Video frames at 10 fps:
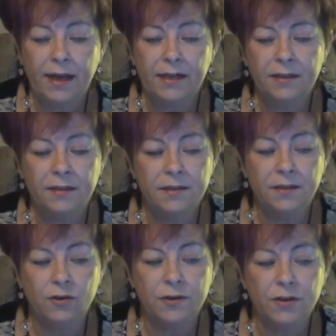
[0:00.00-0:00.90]
hält die
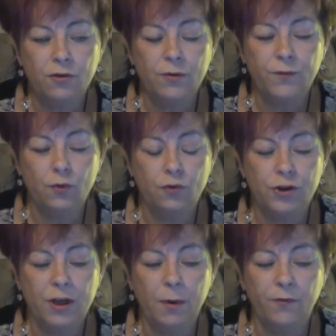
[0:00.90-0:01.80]
Situation in
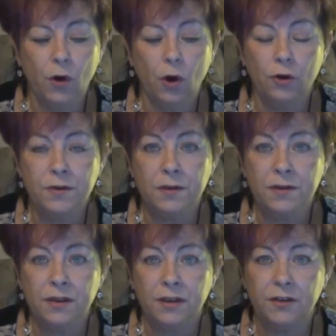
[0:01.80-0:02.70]
Fukushima für
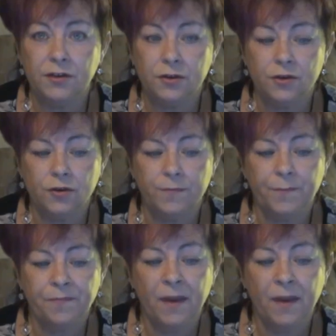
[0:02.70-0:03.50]
äußerst kritisch.